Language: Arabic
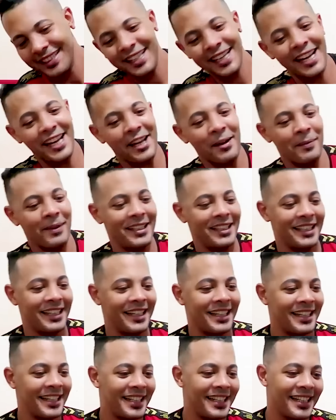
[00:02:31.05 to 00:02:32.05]
ايه الجمال ده
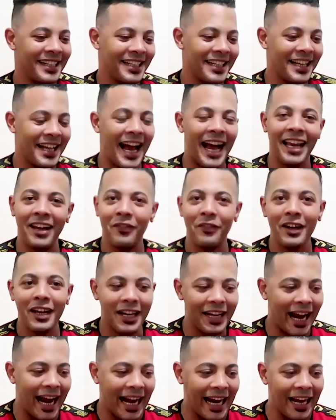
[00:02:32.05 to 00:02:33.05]
على
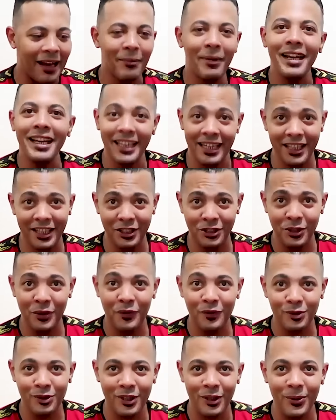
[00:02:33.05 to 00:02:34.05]
فكره على الجمال اللي انا
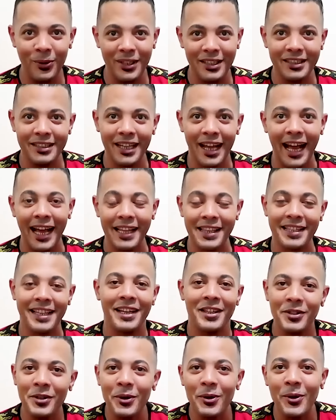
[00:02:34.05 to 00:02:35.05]
شفته دوت
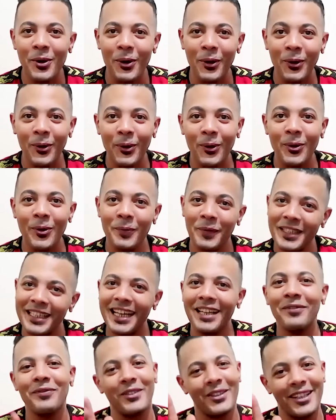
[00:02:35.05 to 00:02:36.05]
هستاذنكم اقول لكم
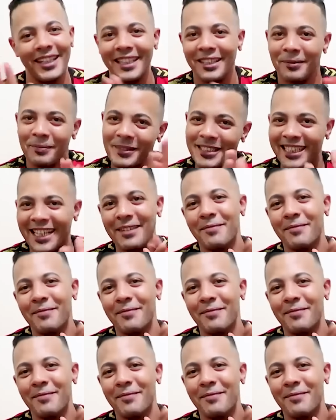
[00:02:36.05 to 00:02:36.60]
100000 لايك مش